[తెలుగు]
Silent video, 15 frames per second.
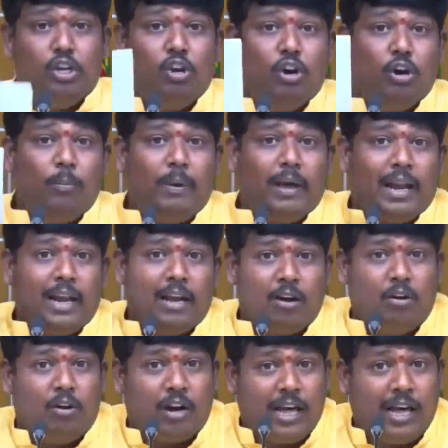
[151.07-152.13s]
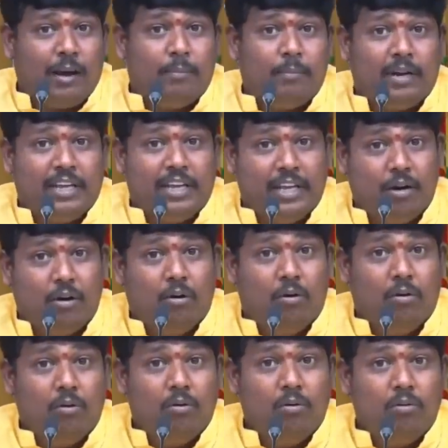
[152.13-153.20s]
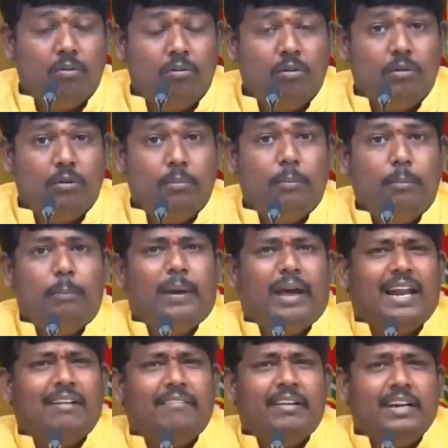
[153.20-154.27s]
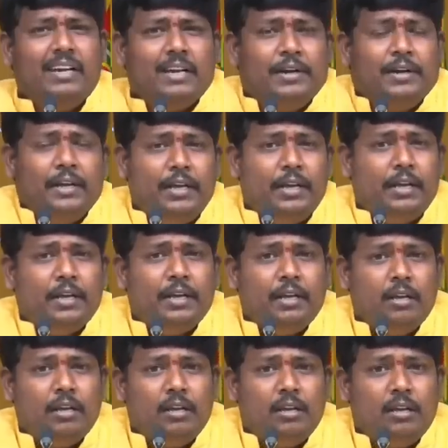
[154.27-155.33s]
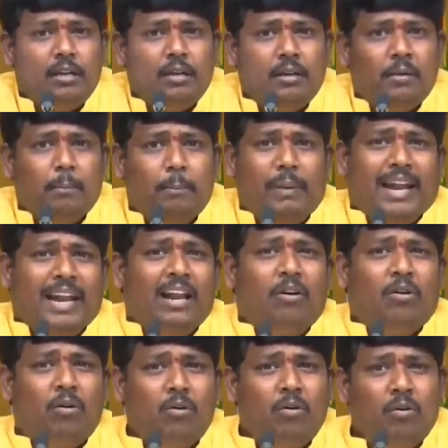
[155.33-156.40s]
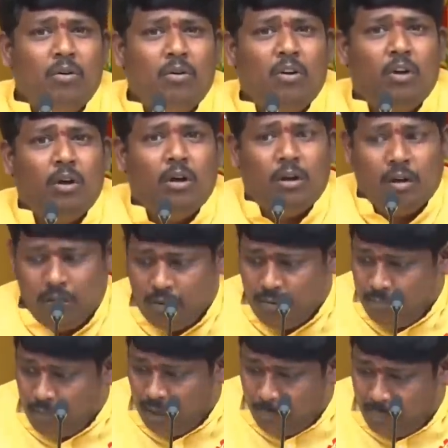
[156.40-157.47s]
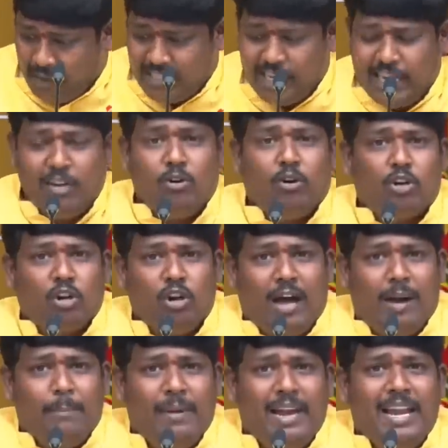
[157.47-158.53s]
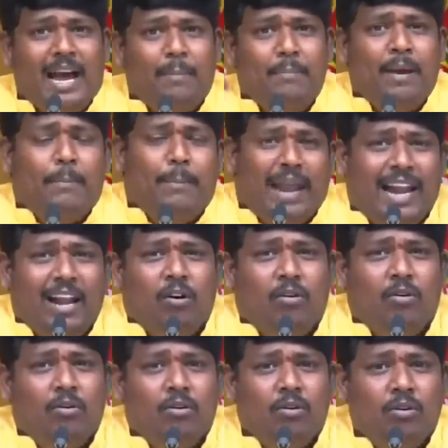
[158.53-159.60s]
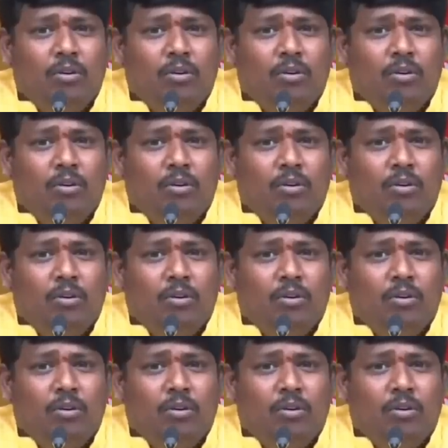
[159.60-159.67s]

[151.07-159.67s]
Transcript: కిలో బెల్లం కూడా అమ్మనీయం బెల్లం ఏంటండి బెల్లం మన పచారీకోట్లో బెల్లి అమ్మే బెల్లం